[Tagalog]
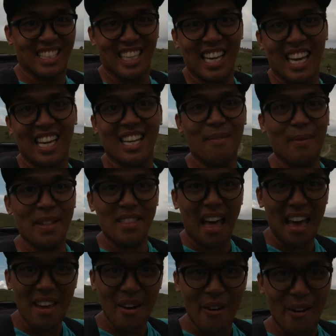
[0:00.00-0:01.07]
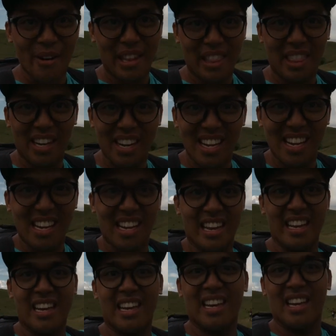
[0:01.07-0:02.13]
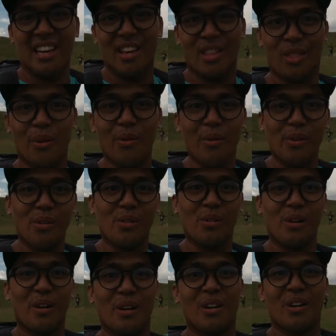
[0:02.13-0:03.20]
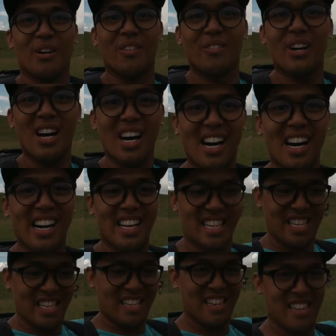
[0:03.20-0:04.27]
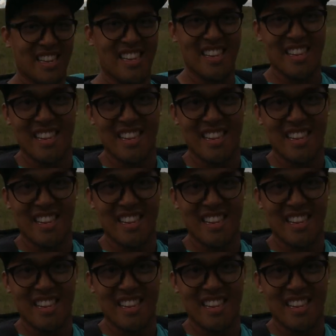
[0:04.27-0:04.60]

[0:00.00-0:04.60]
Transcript: Sige, lipad tayo. 3, 2, 1...